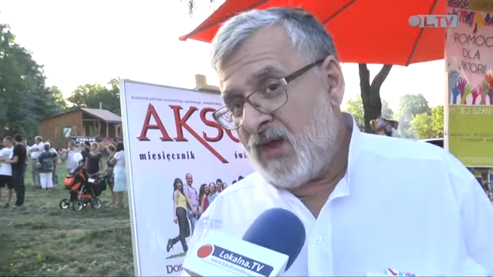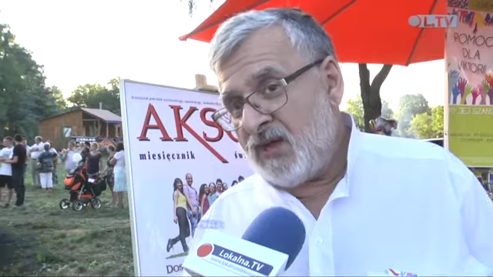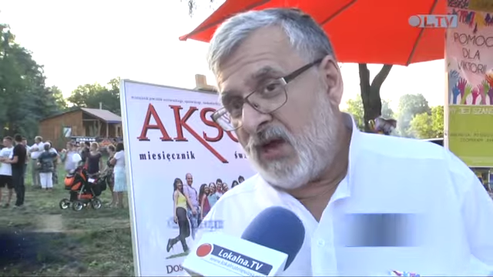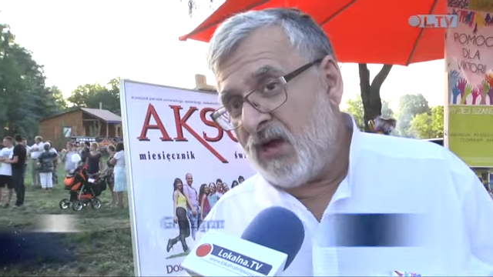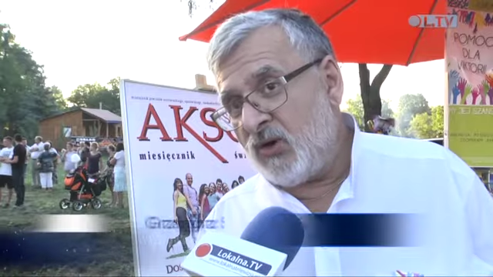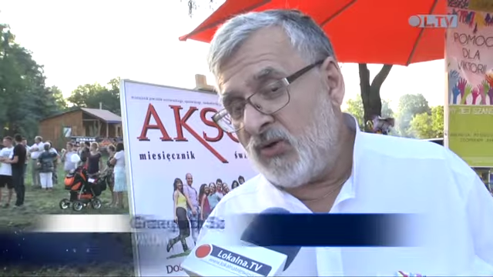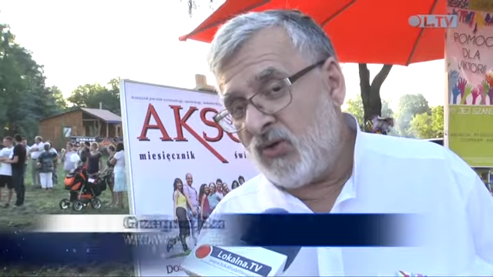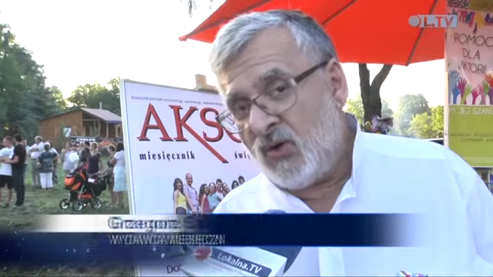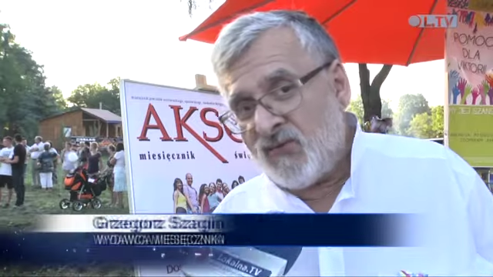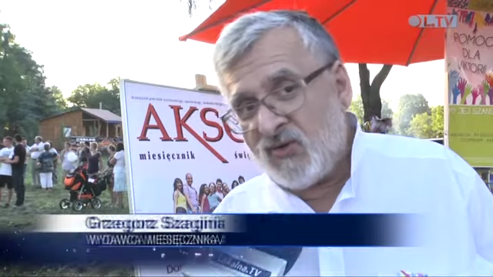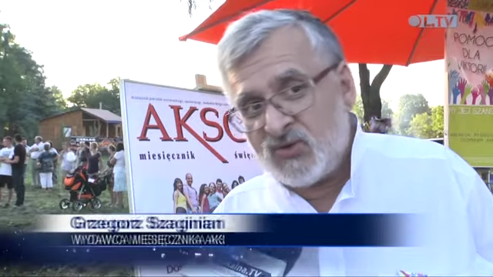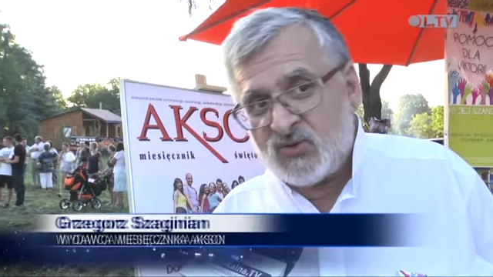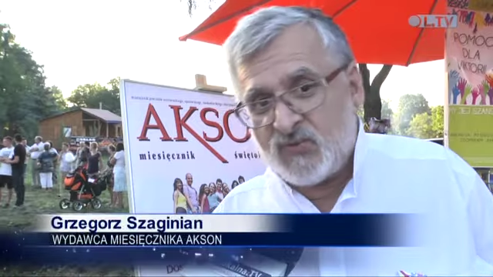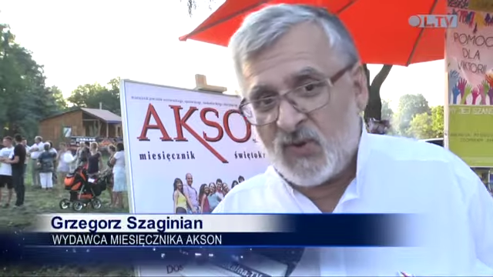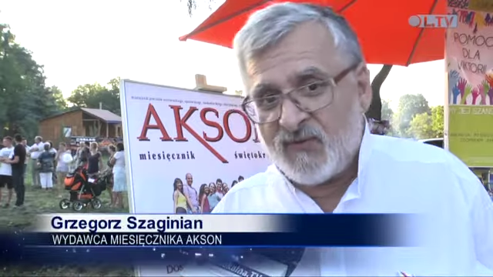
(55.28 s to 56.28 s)
Jako
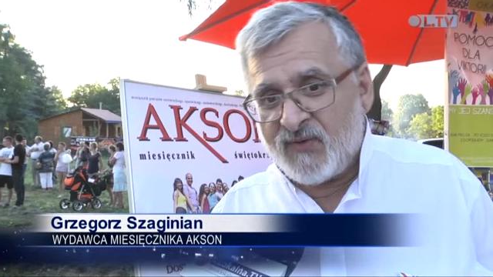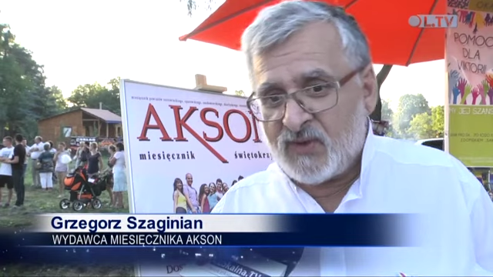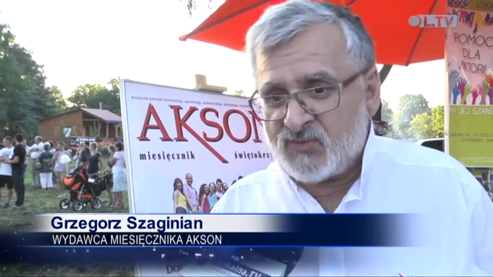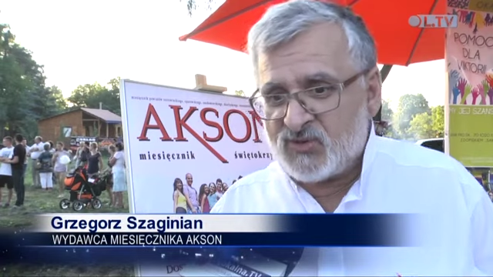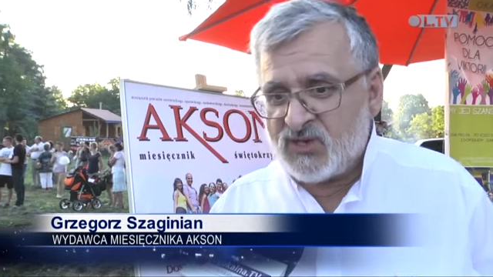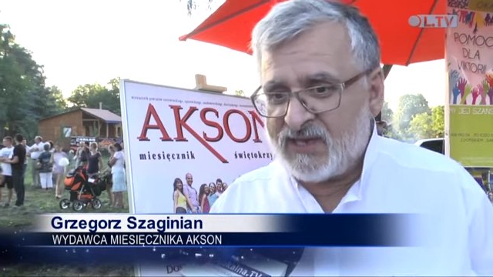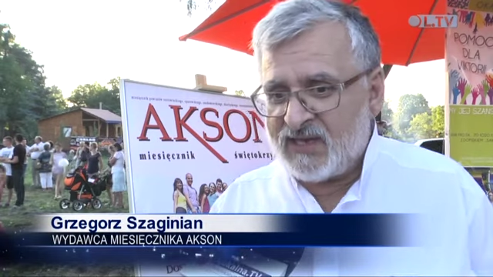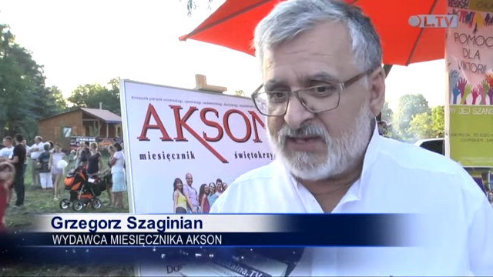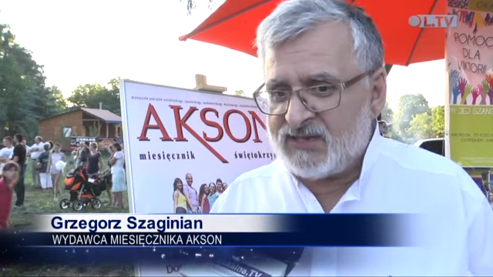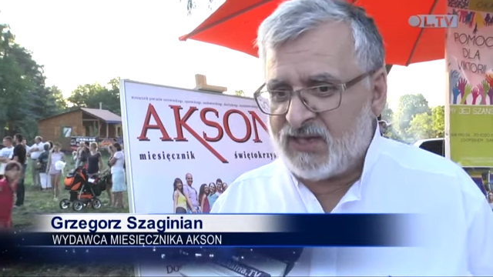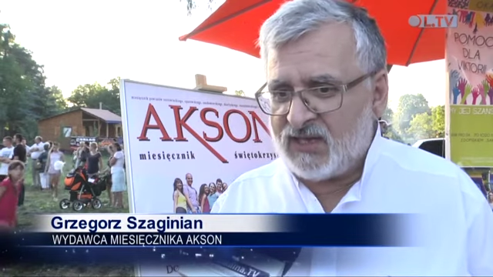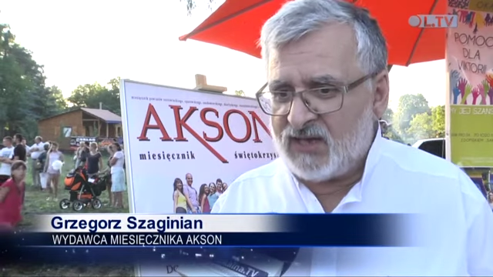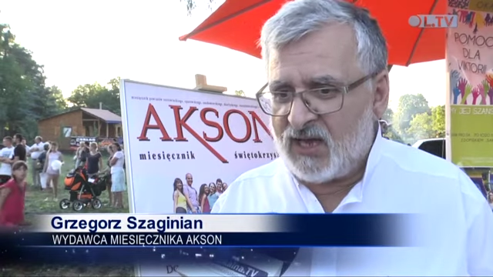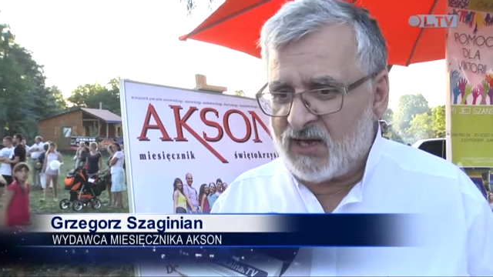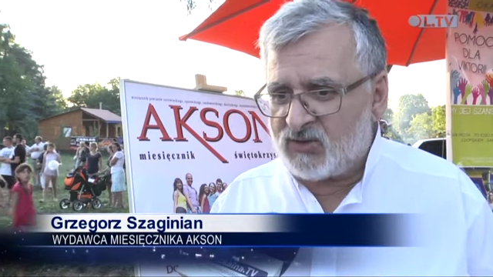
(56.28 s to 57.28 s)
nowość powiem, że
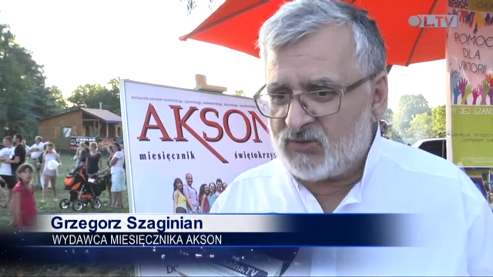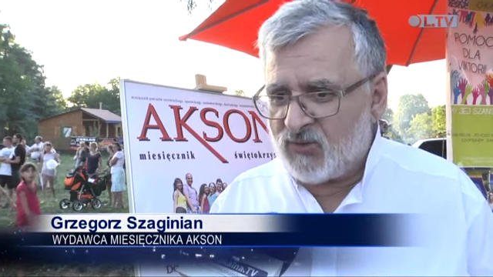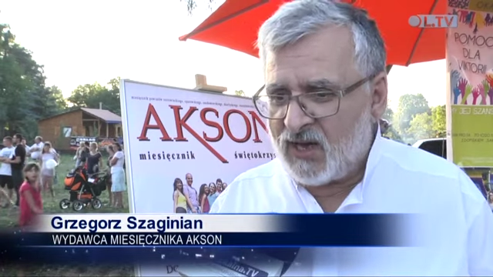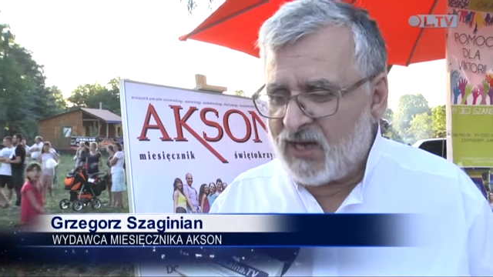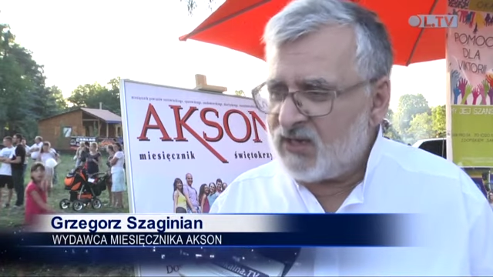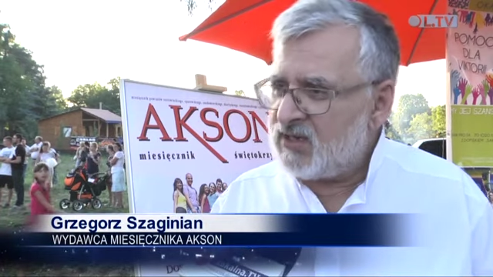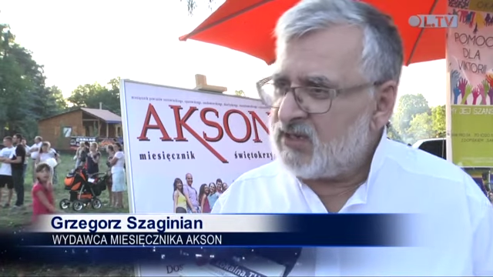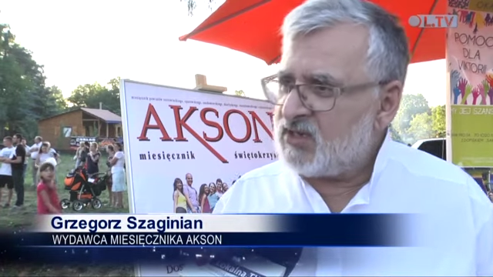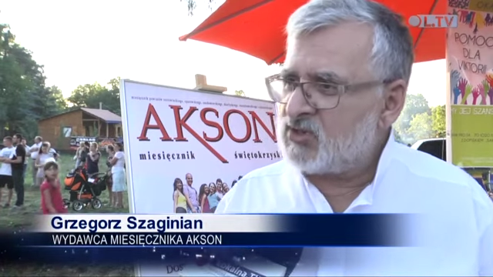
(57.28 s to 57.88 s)
nadal aktualny